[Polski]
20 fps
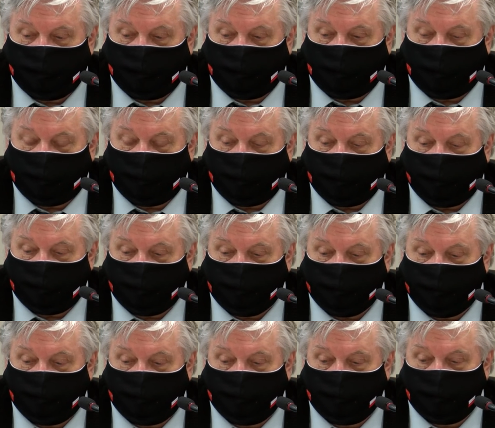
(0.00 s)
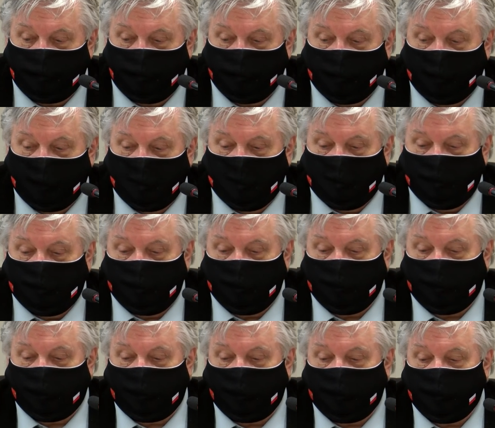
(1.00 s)
zwołana w celu
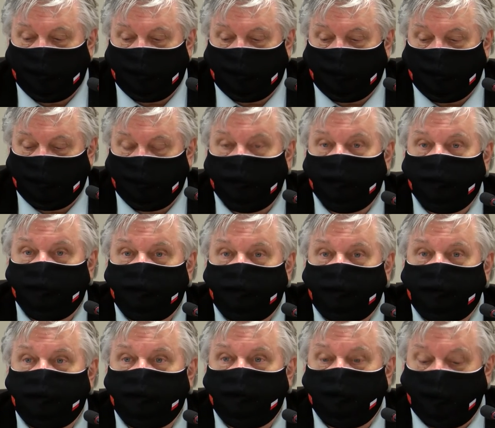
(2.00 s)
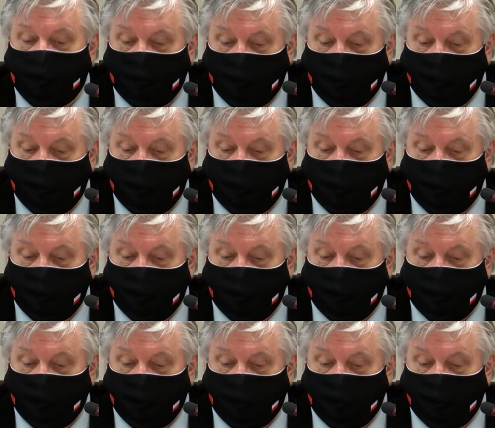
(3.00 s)
uchwalenia w zasadzie